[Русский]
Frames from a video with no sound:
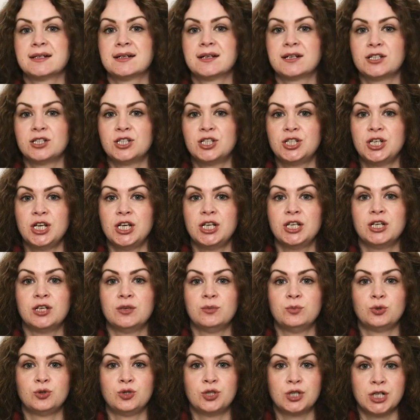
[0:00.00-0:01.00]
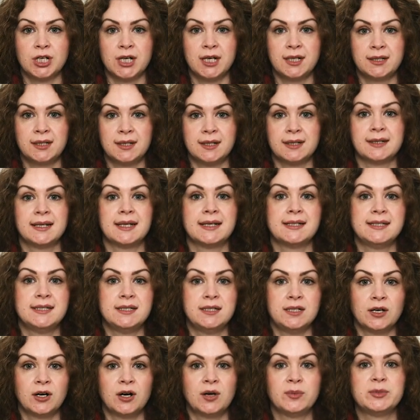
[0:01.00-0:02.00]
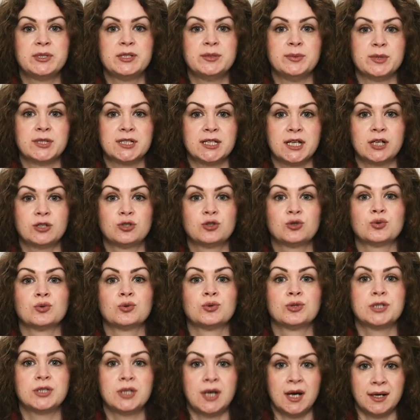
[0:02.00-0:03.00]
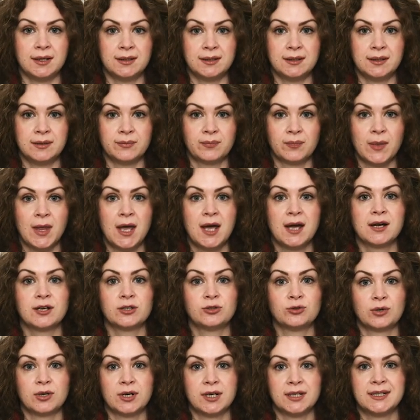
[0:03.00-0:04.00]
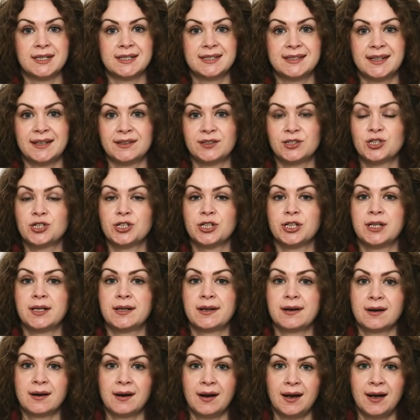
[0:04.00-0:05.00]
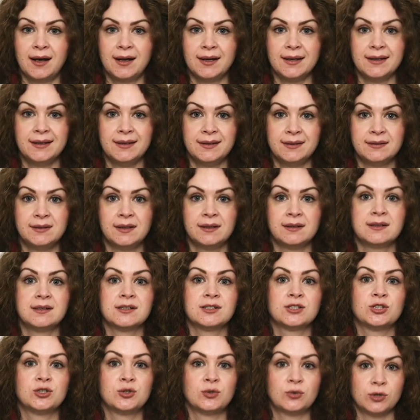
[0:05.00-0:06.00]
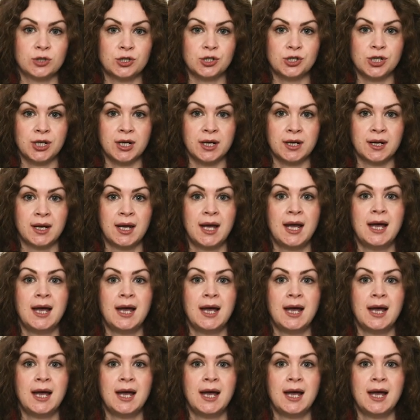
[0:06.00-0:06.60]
сокращение бюджета на SEO-оптимизацию сайта, которая достаточно дорогая и долгосрочная.